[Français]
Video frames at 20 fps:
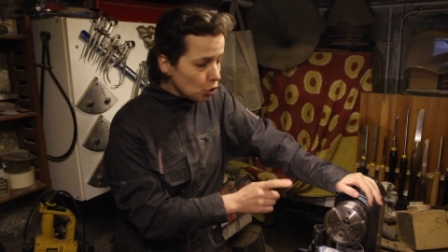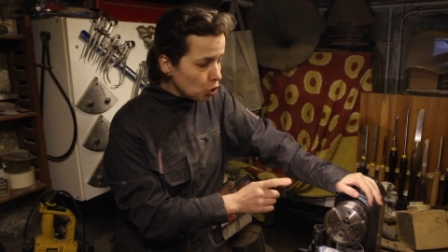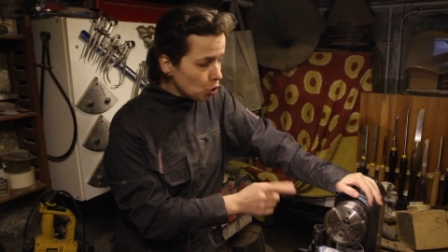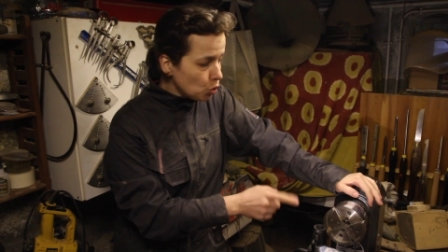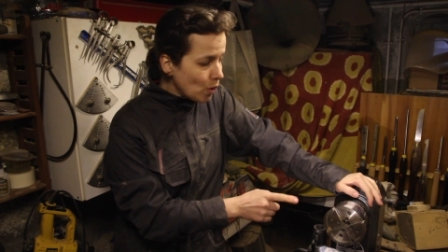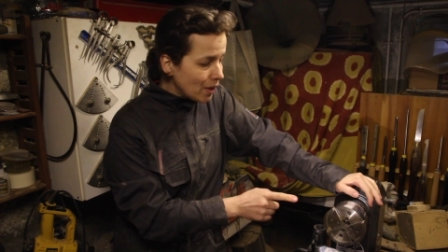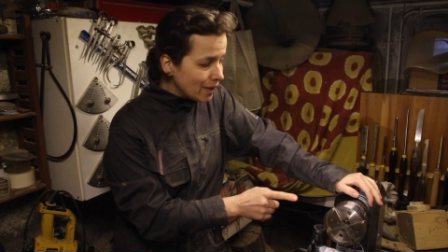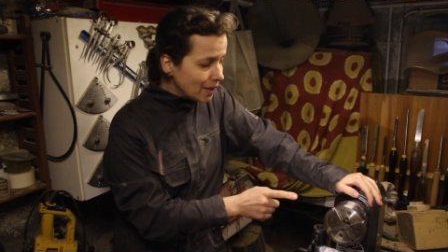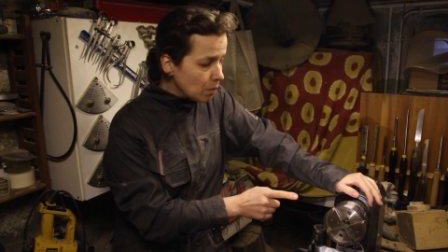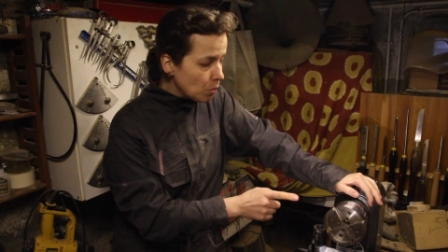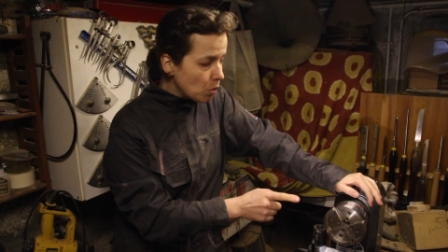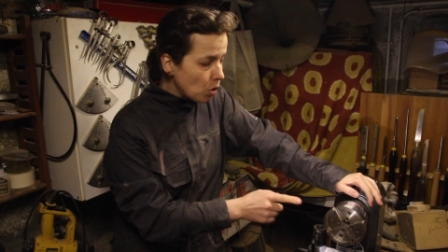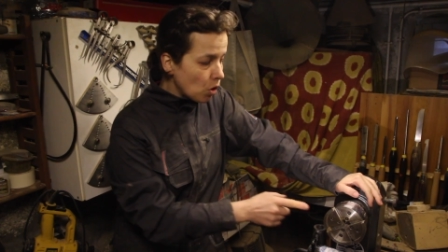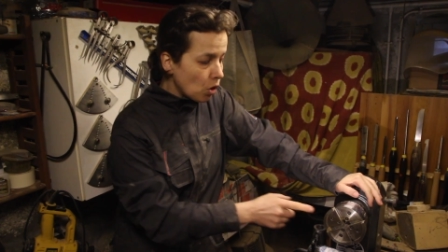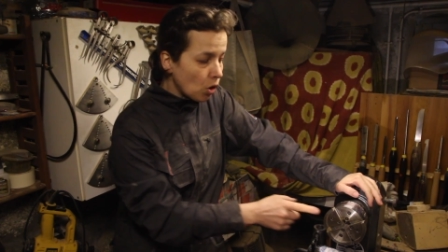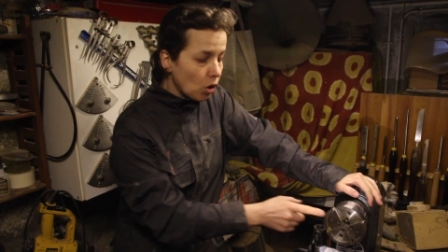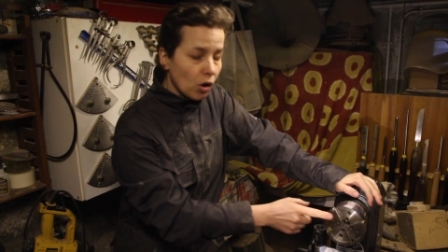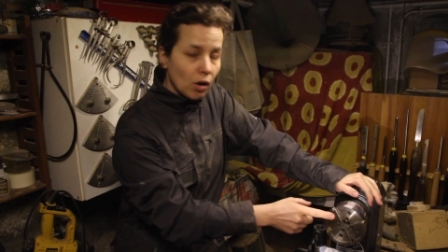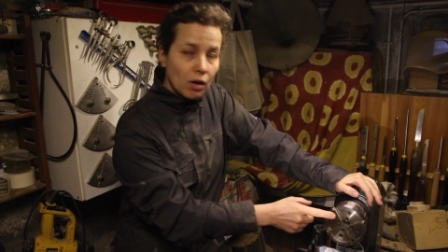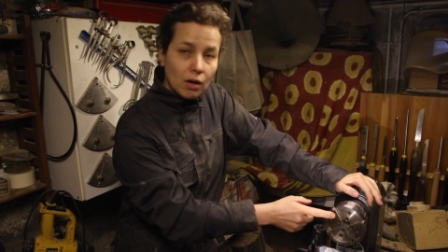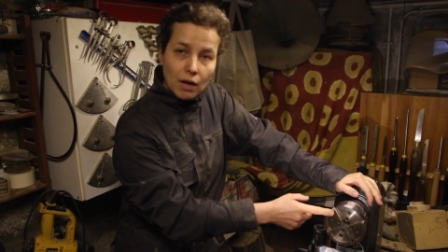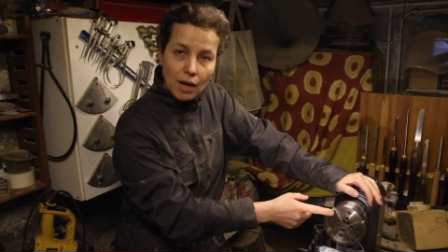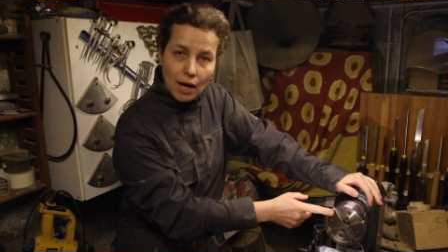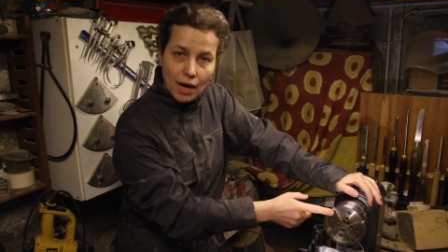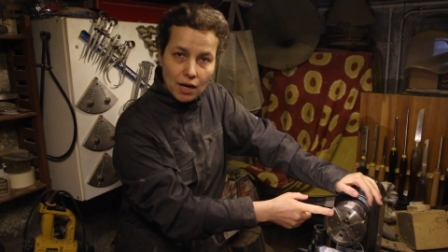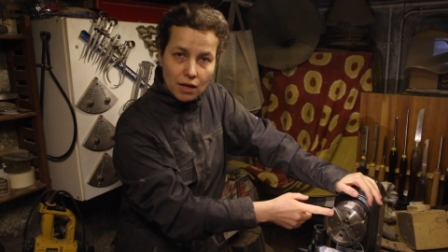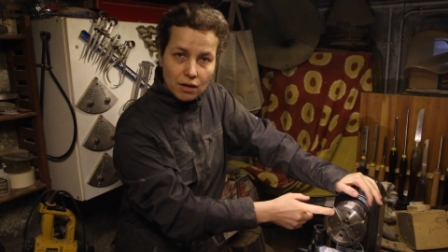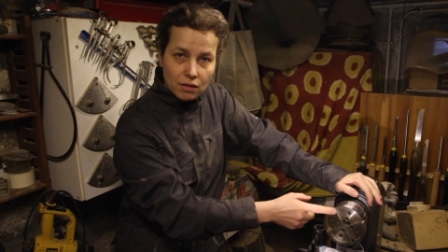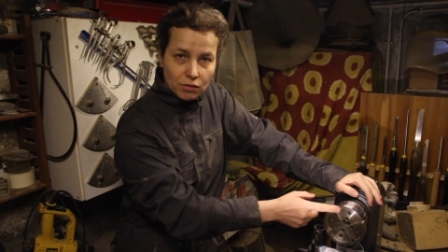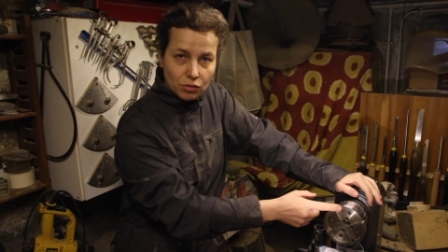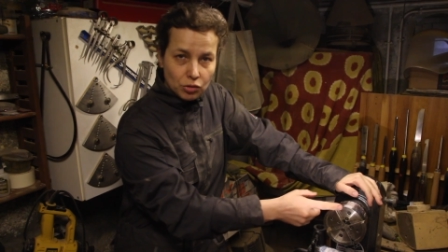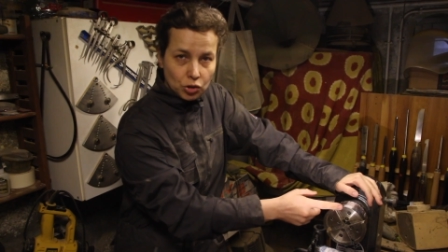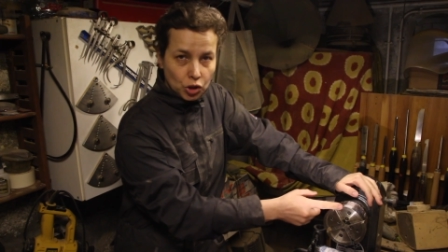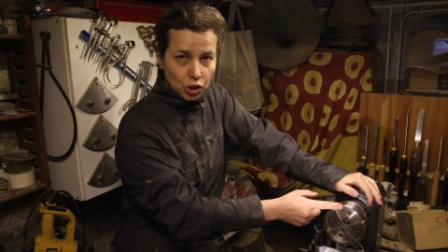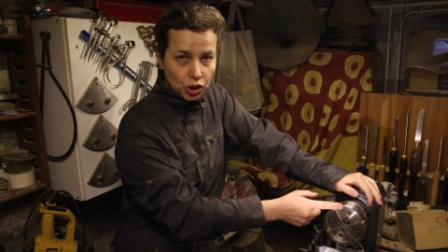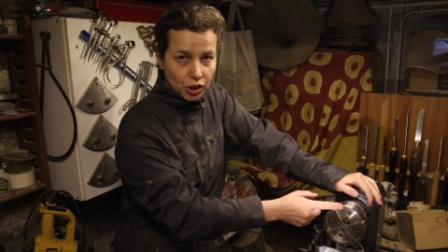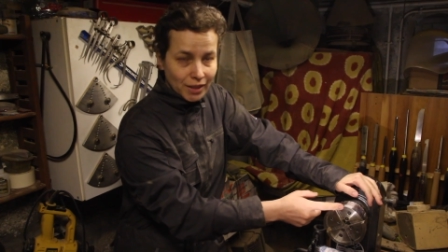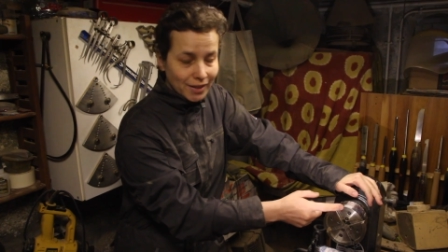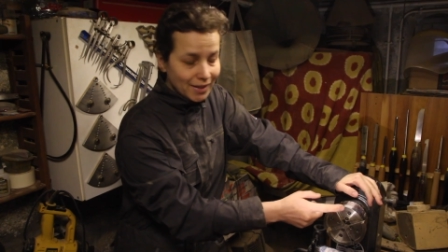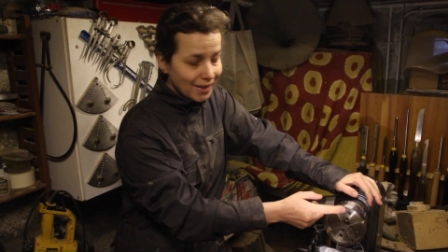le choix des morts. Là,
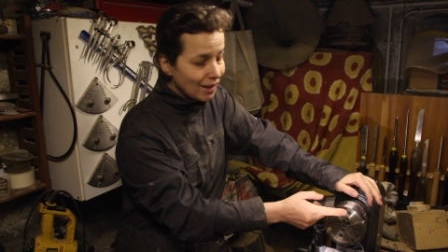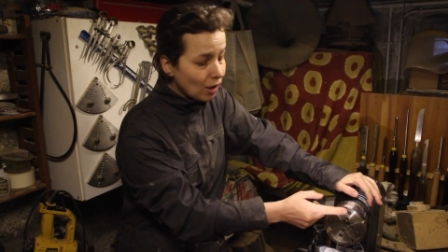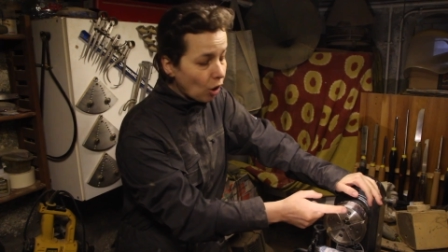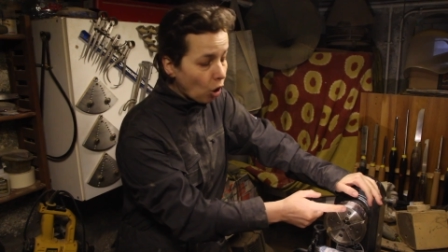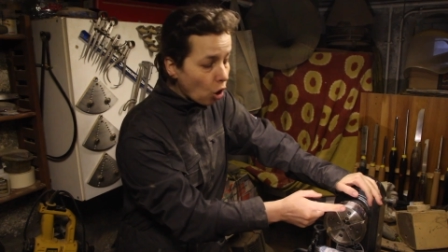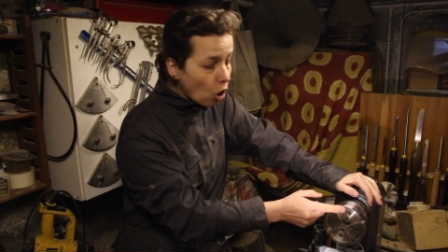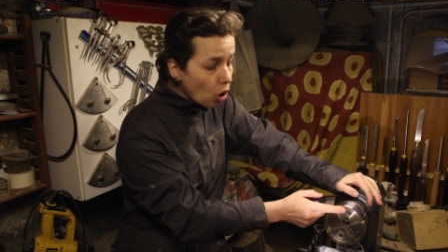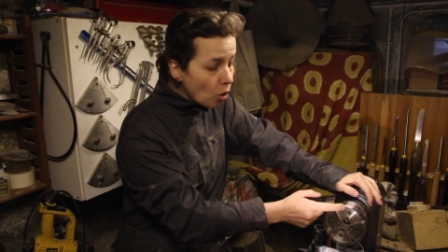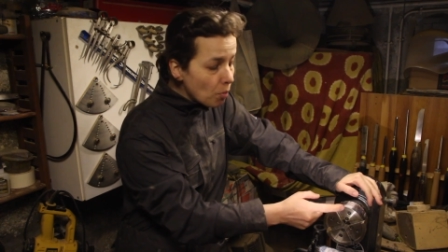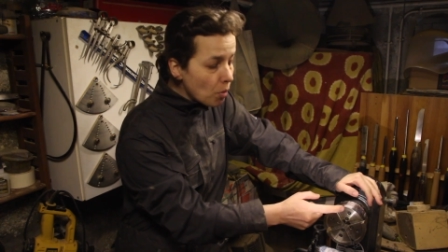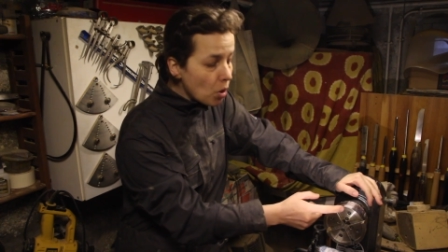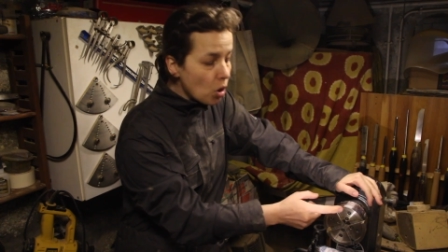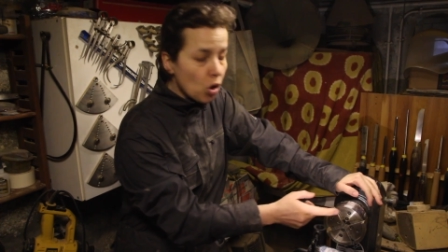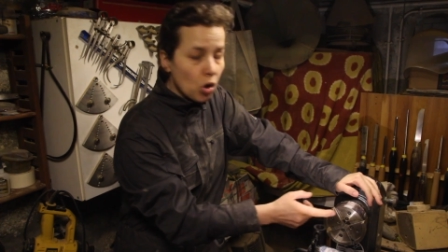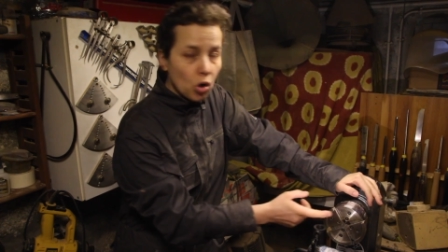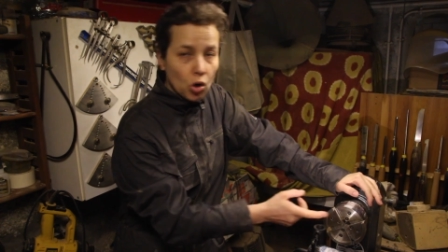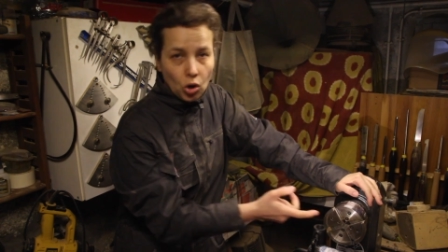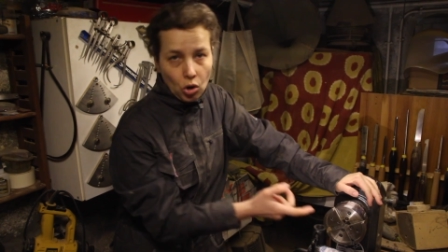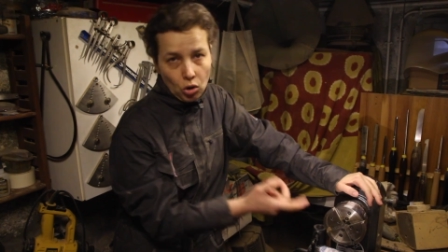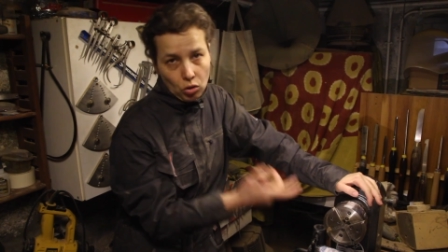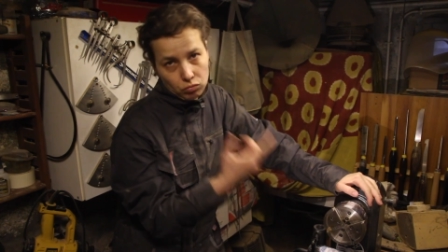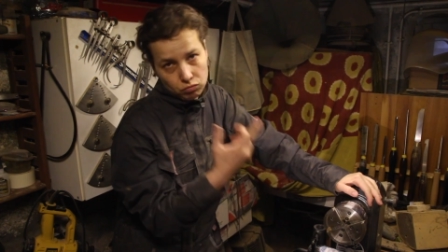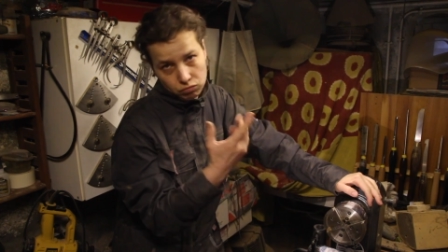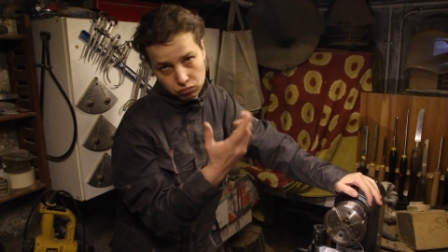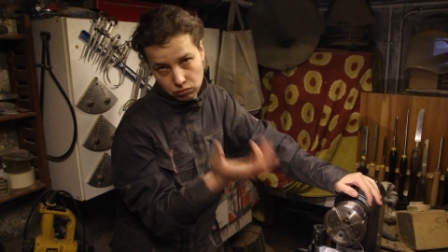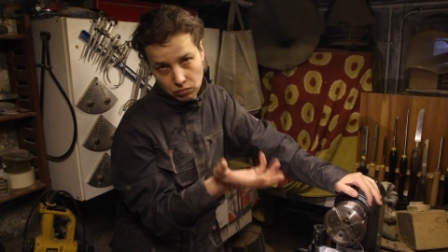j'ai des grands morts.